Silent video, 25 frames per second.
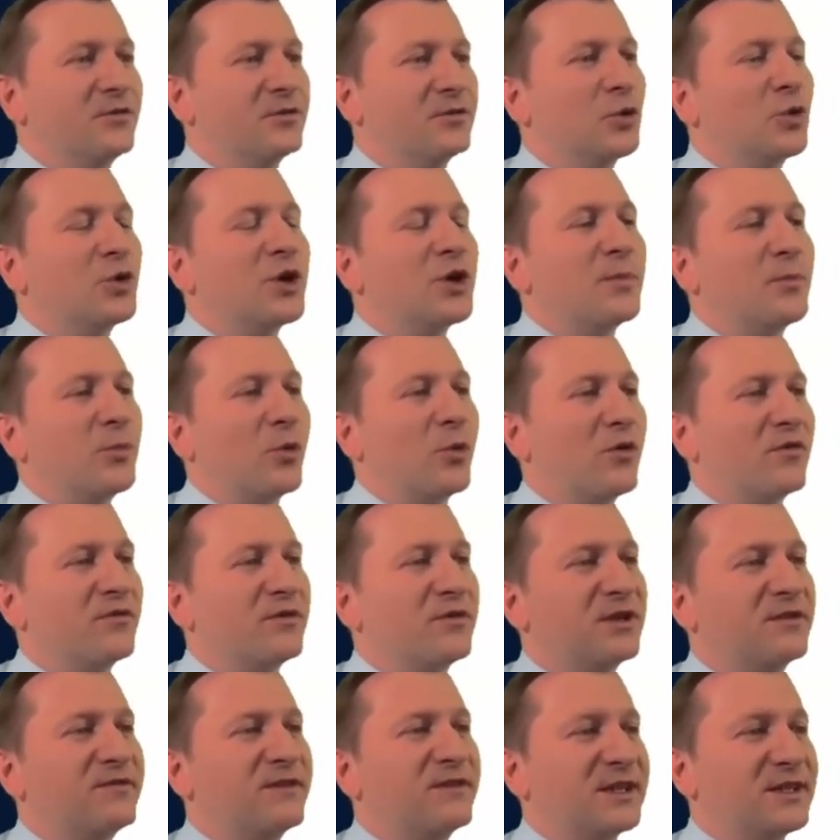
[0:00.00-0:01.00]
w drugiej
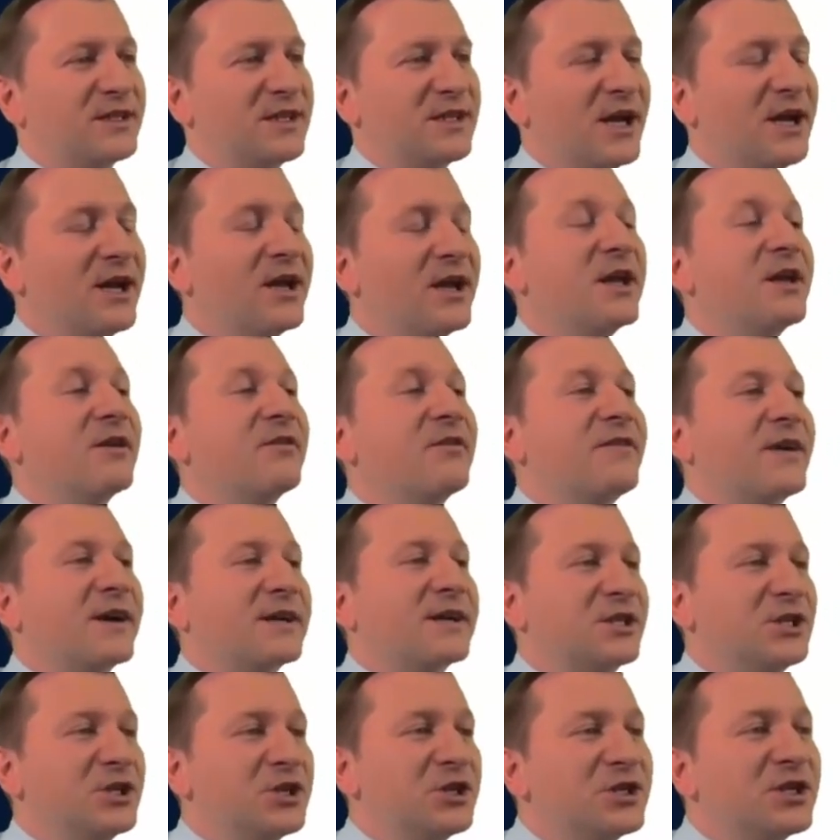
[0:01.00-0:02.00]
połowie kwietnia,
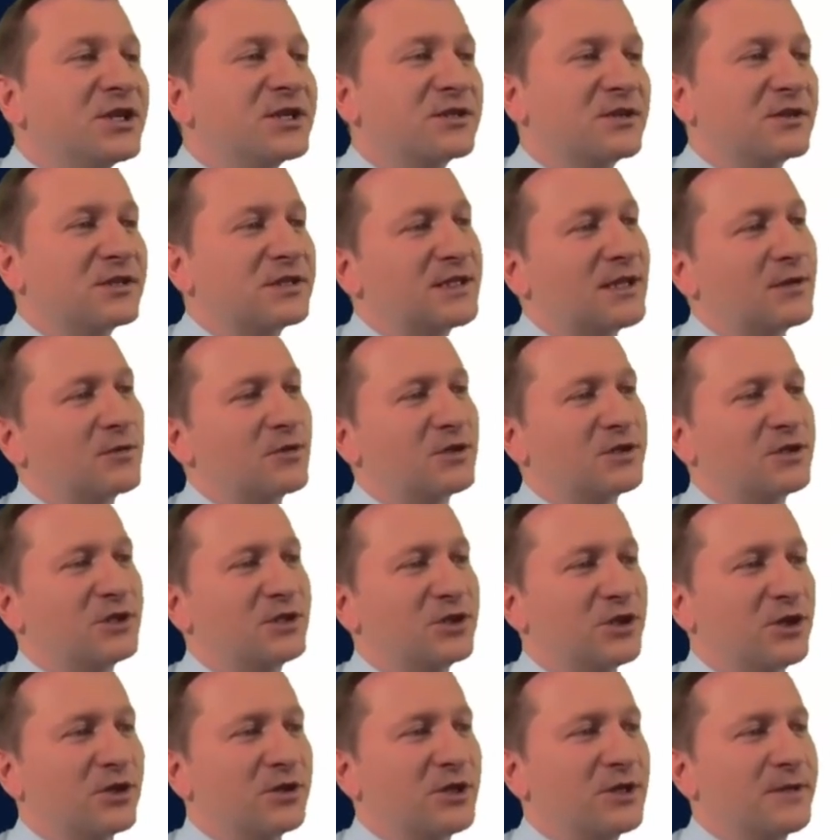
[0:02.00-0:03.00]
faktycznie został
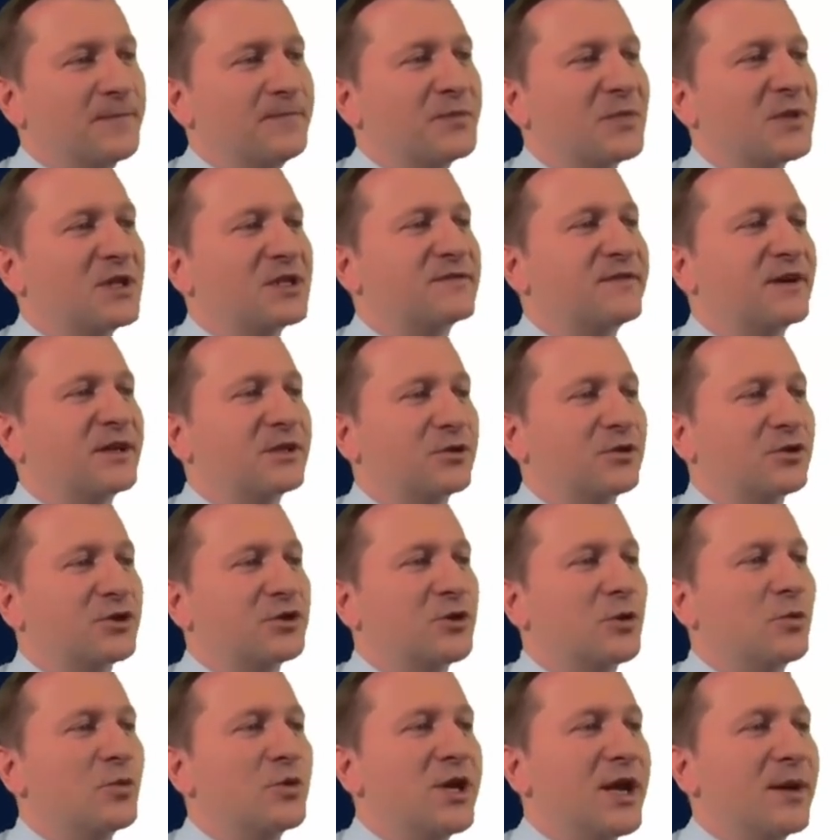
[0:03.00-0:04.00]
rozliczony z
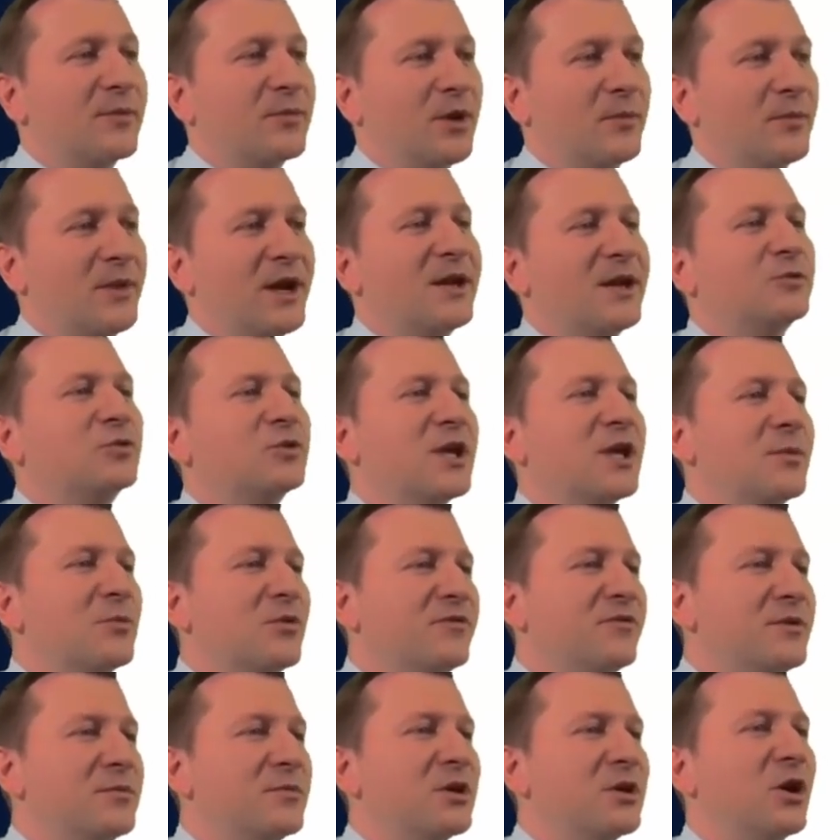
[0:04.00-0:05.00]
wartością ujemną. Ale tutaj
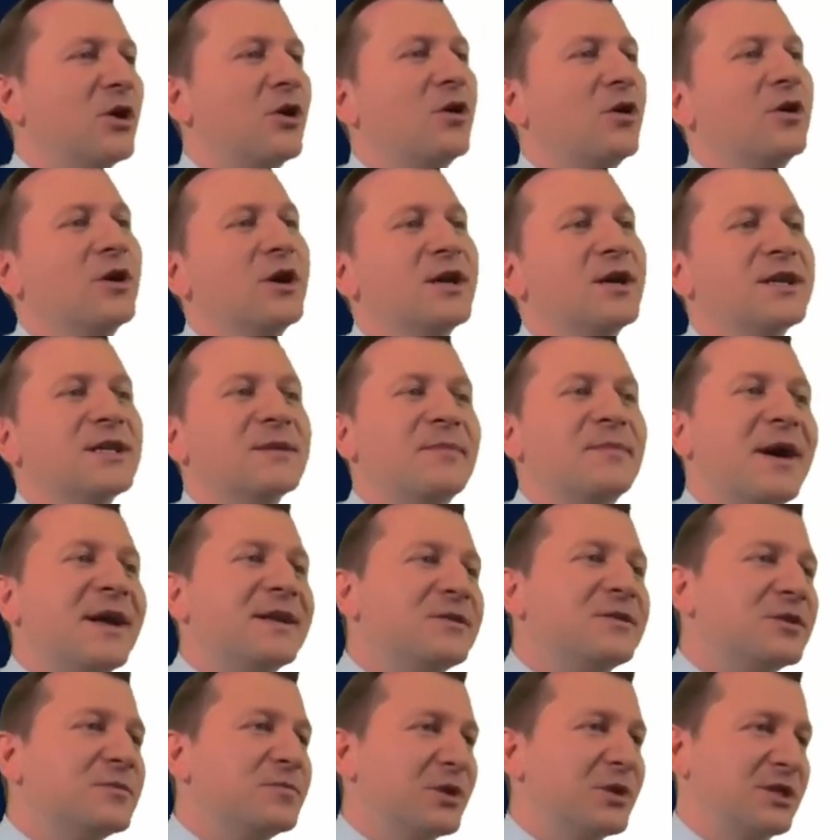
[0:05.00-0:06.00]
mówimy o
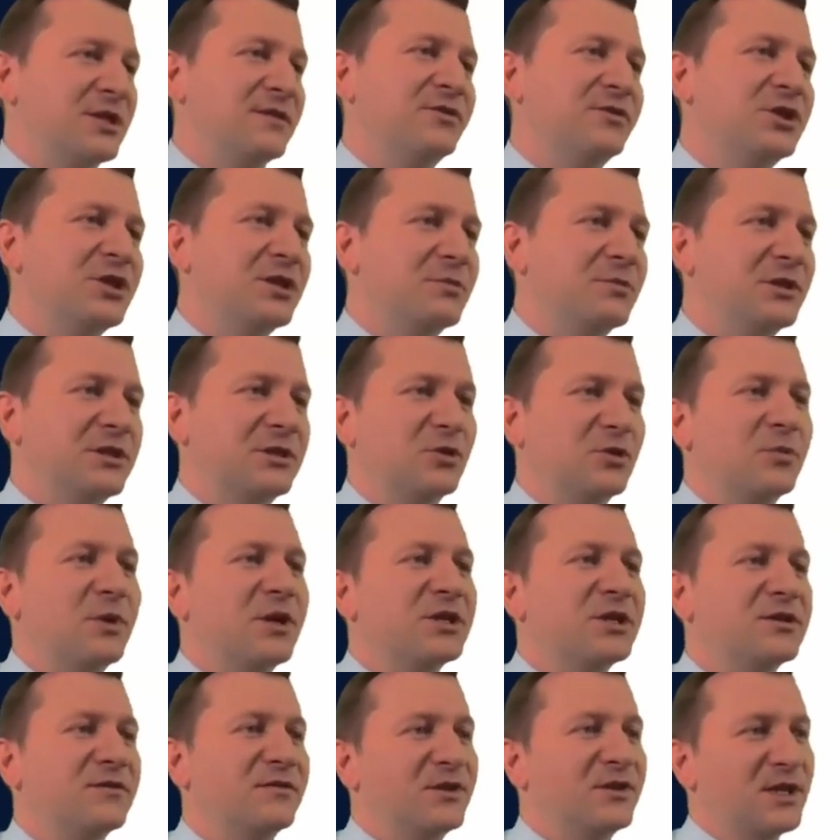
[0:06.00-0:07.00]
bardzo specyficznym
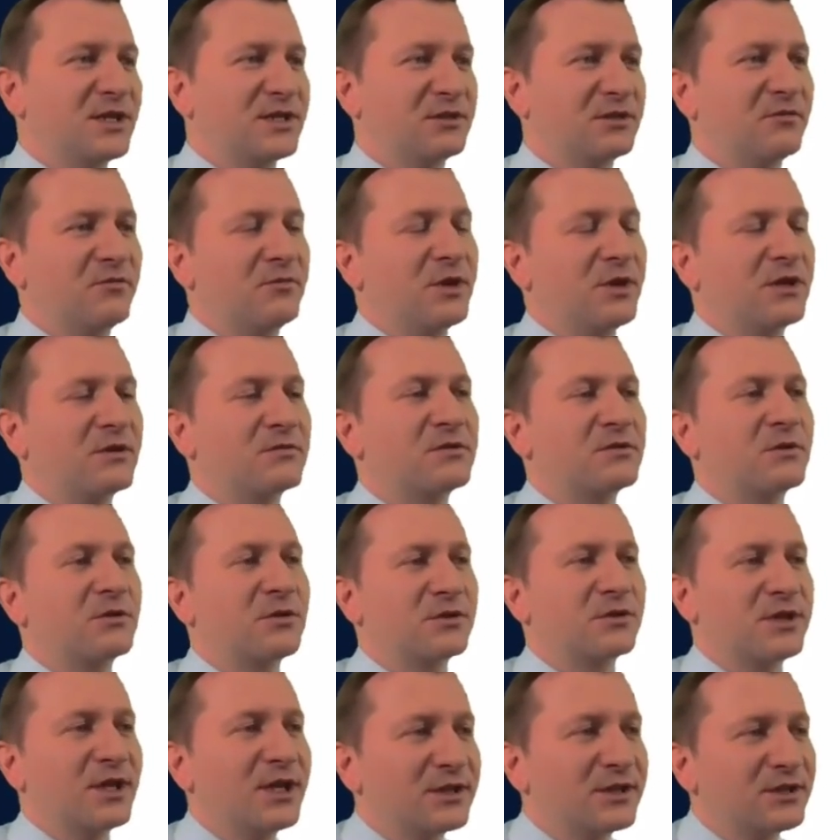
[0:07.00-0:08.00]
instrumencie finansowym, jakie są
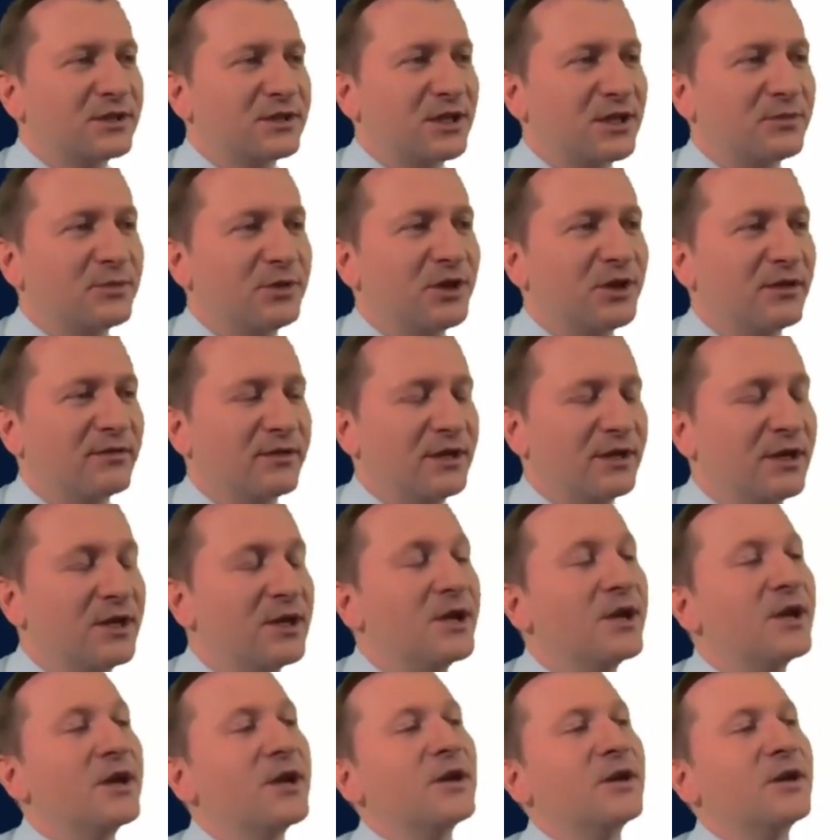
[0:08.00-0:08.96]
kontrakty terminowe.